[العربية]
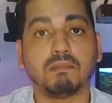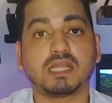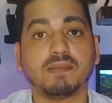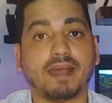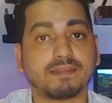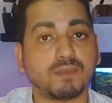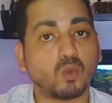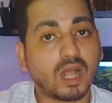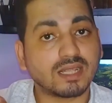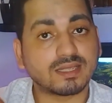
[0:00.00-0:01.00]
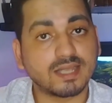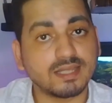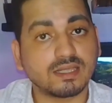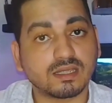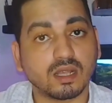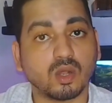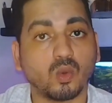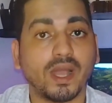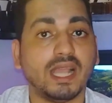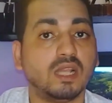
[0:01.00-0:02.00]
بتبعت من 1 سنت
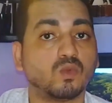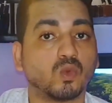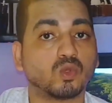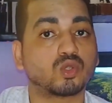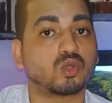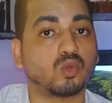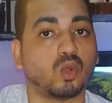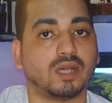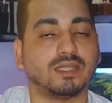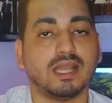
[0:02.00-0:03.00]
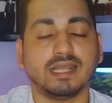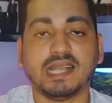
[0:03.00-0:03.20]
لواحد ونص دولار